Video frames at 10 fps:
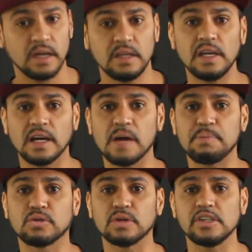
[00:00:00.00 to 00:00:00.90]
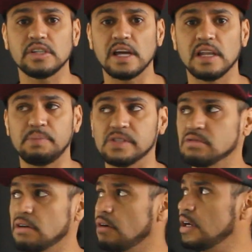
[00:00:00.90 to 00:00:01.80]
E a captura de tela,
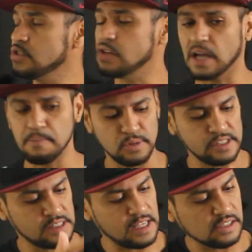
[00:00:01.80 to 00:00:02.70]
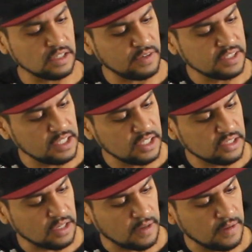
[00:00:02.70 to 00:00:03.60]
pessoal? Olha só a captura de tela. É só fazer
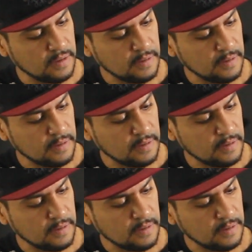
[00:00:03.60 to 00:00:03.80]
isso, ó.